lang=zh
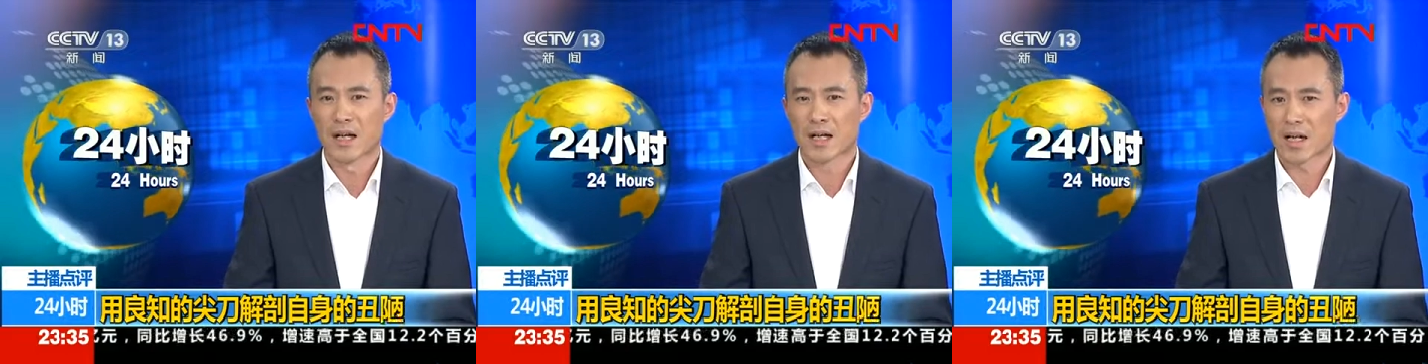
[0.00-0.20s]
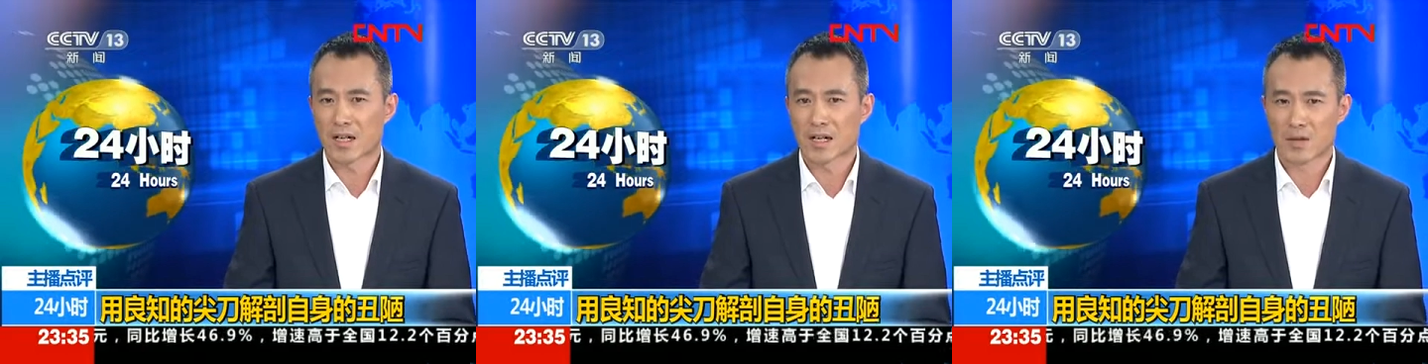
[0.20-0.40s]

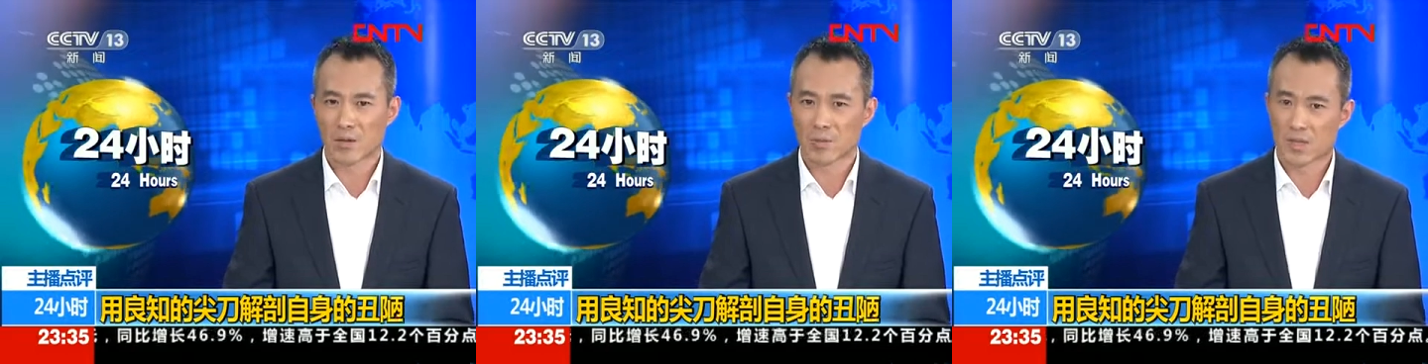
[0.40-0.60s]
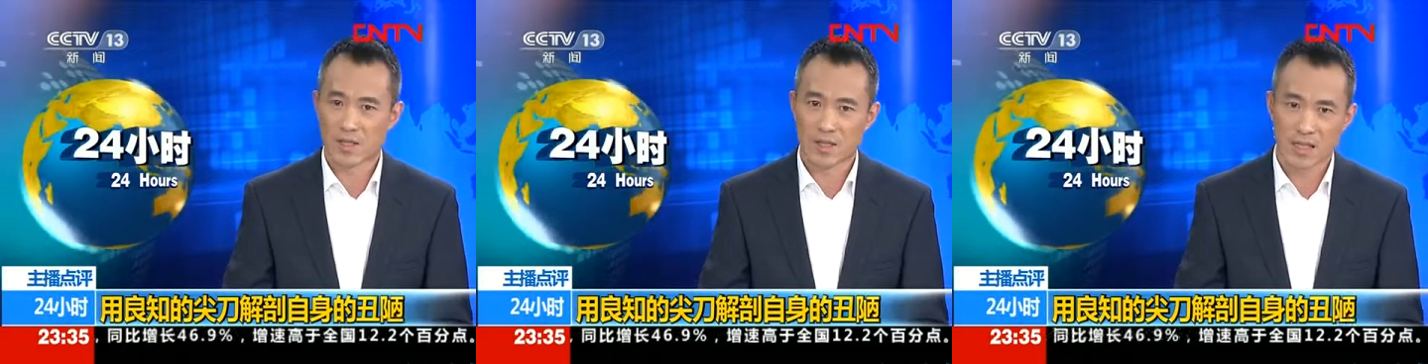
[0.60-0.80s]
看看
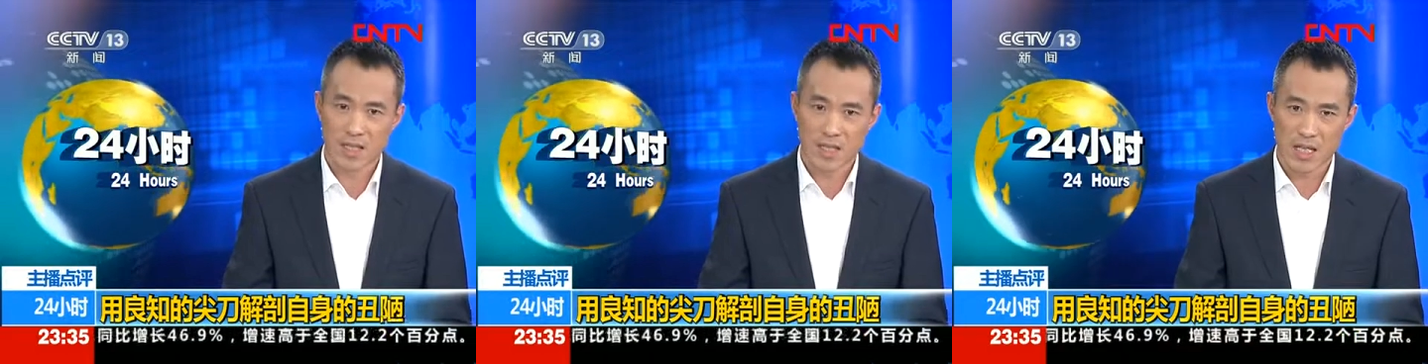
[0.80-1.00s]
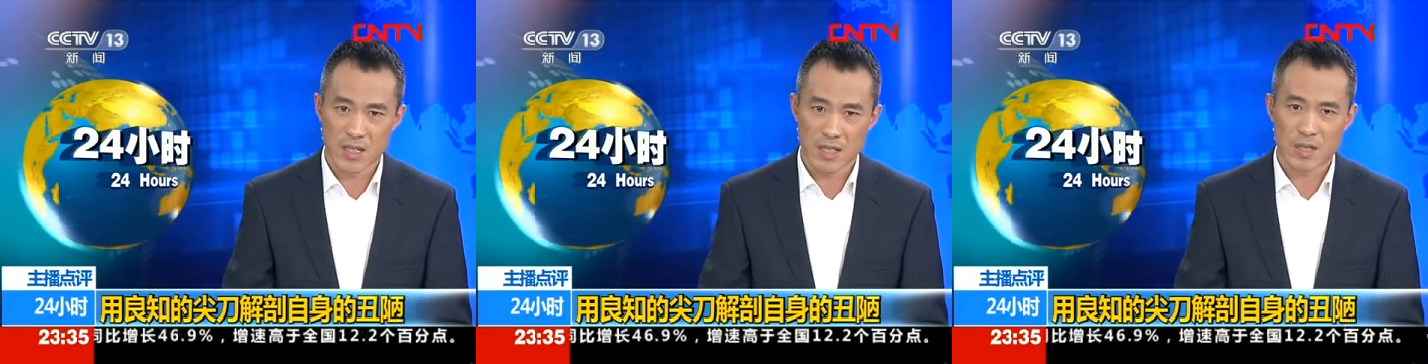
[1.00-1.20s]
我们自
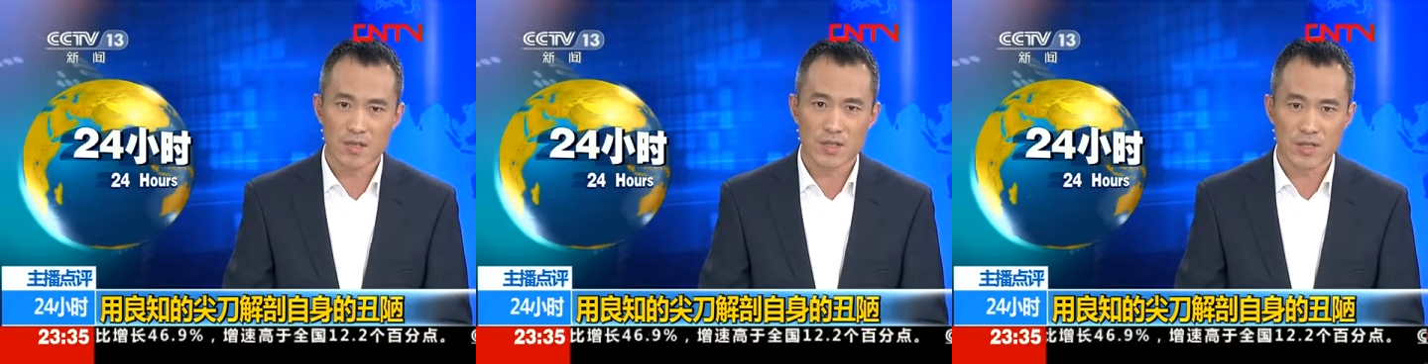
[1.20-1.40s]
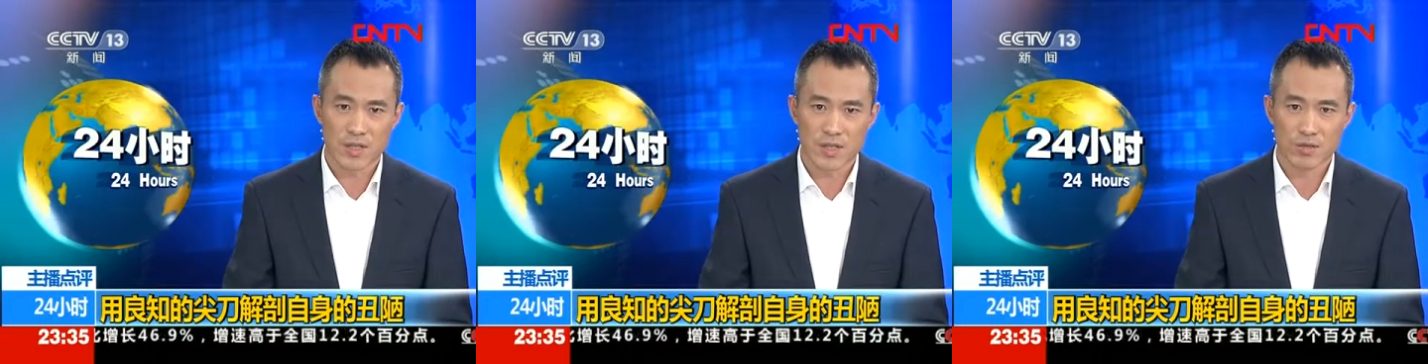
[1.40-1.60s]
己内
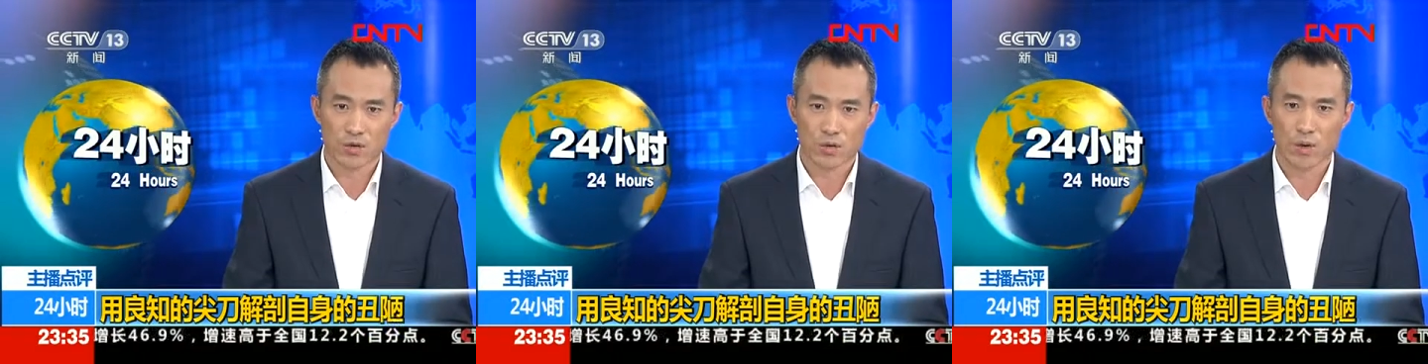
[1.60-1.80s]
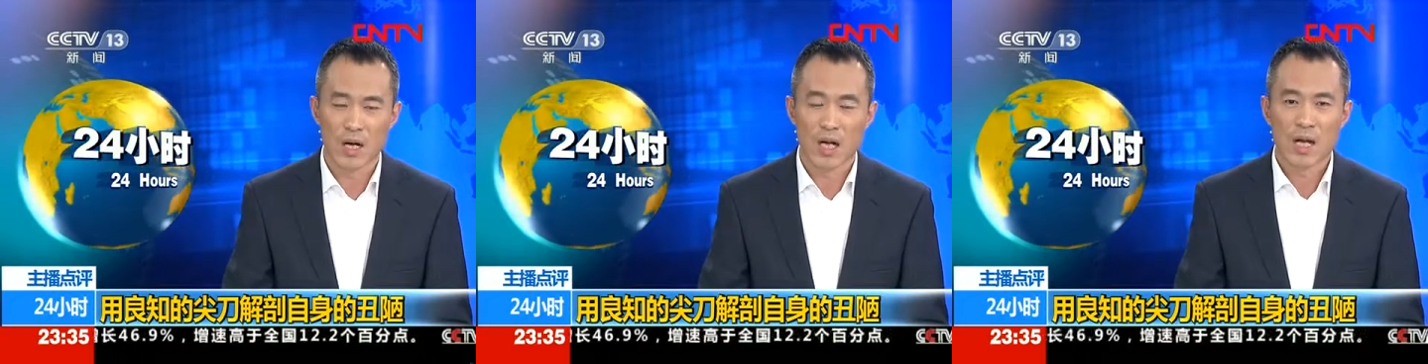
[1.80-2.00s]
心的深
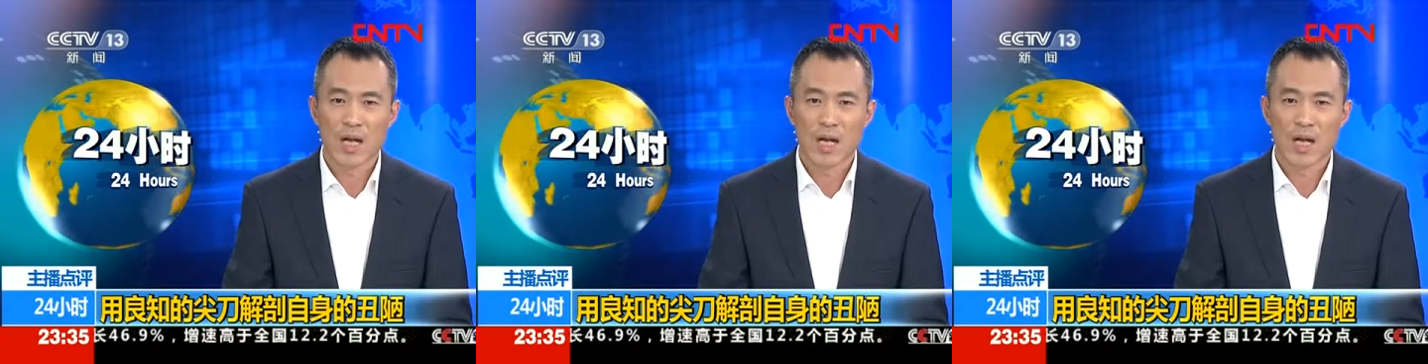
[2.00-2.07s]
处，